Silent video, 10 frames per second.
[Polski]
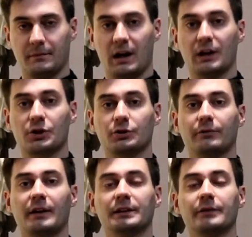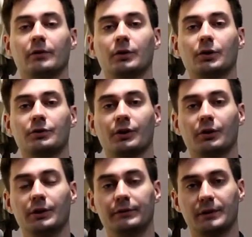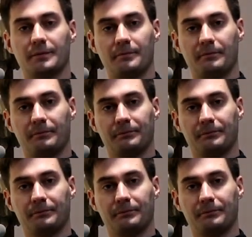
Aresztowany w ogrodzie oliwnym,